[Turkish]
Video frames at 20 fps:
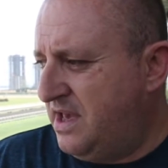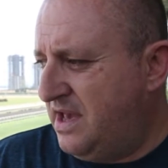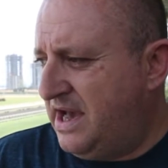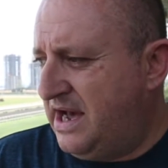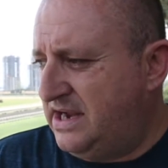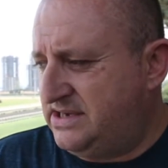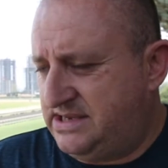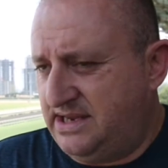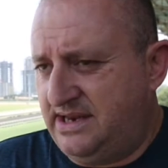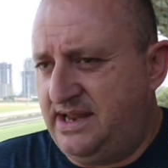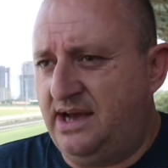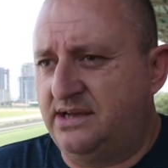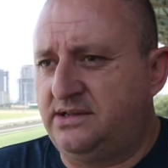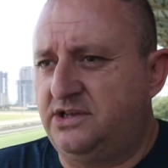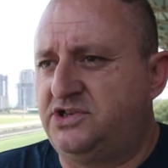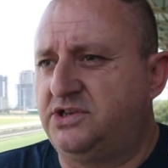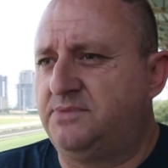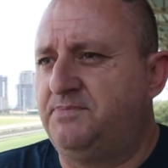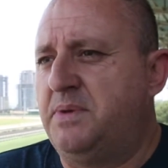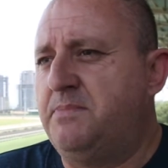her sene
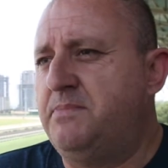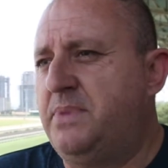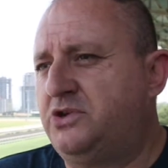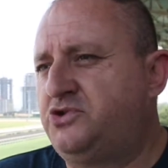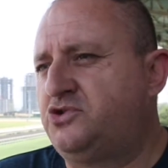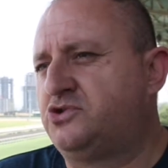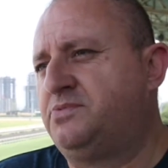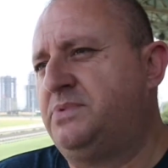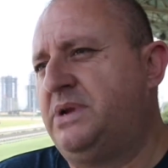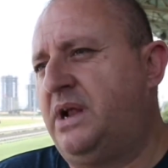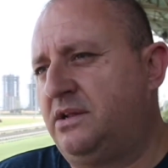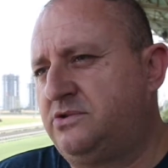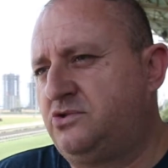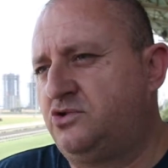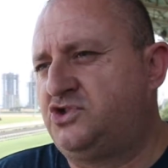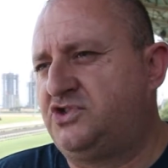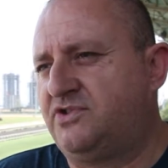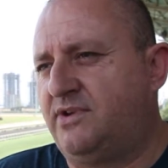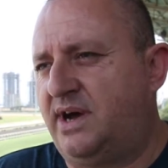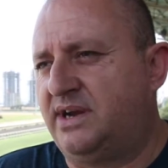yaklaşık 1500-1600
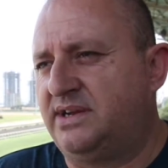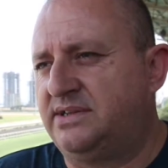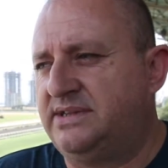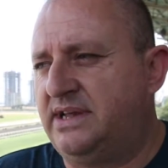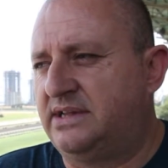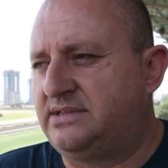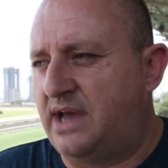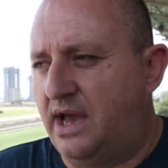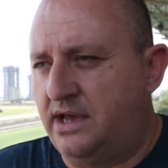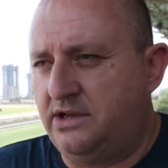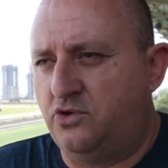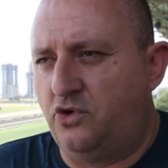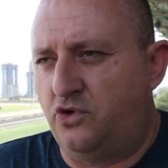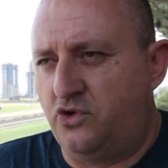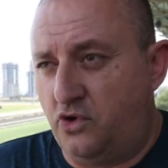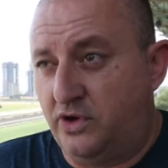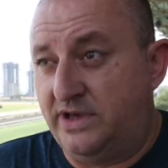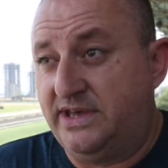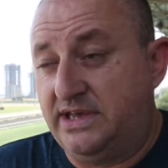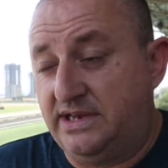civarında tay
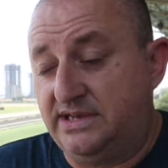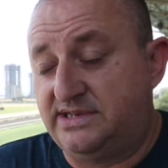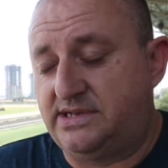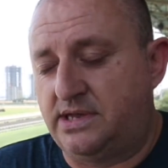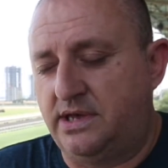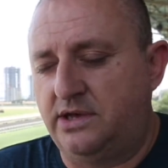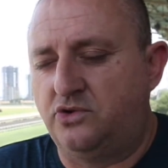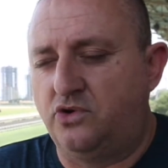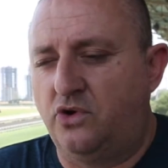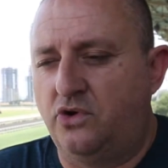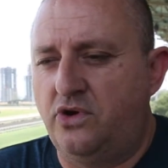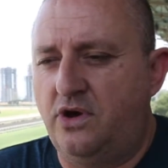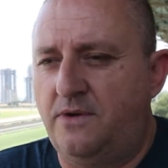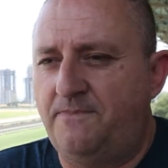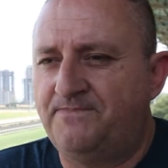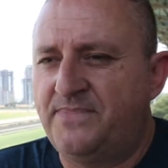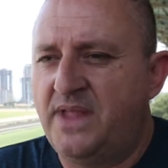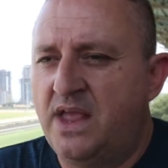doğuyor, İngiliz sayı doğuyor.